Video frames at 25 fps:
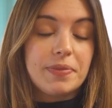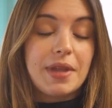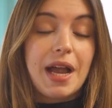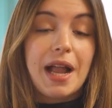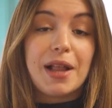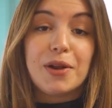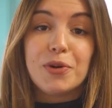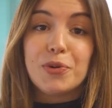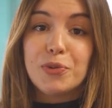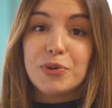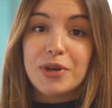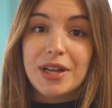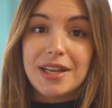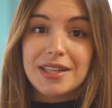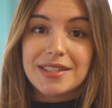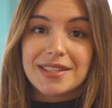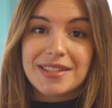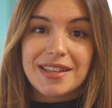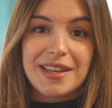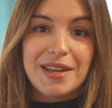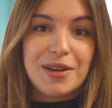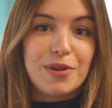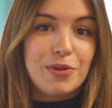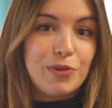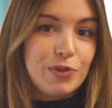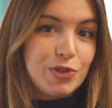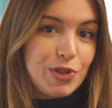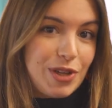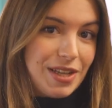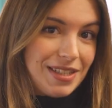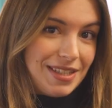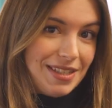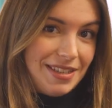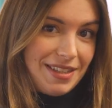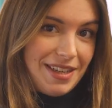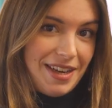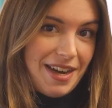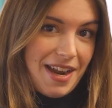Algunas incluso las
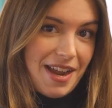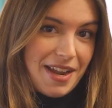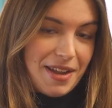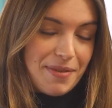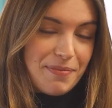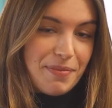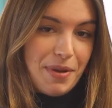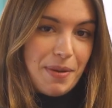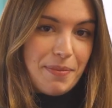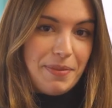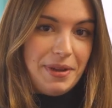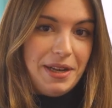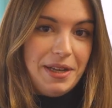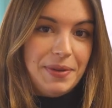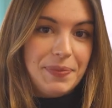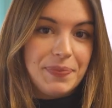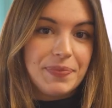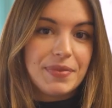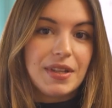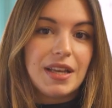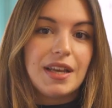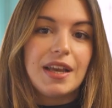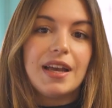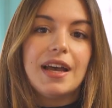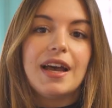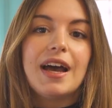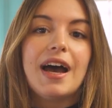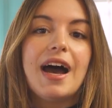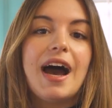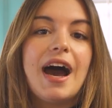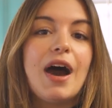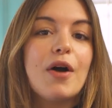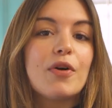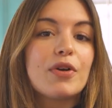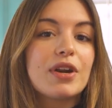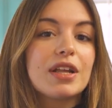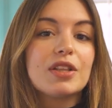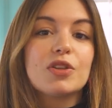entregan en papel.
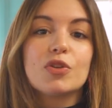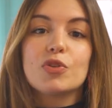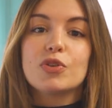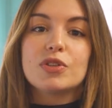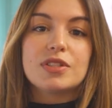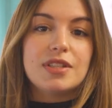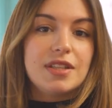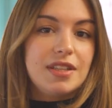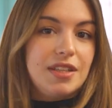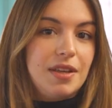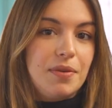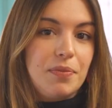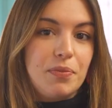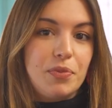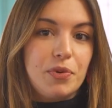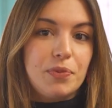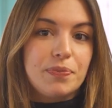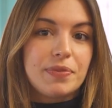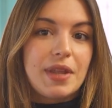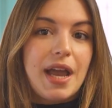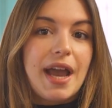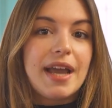Ahorra todo este tiempo.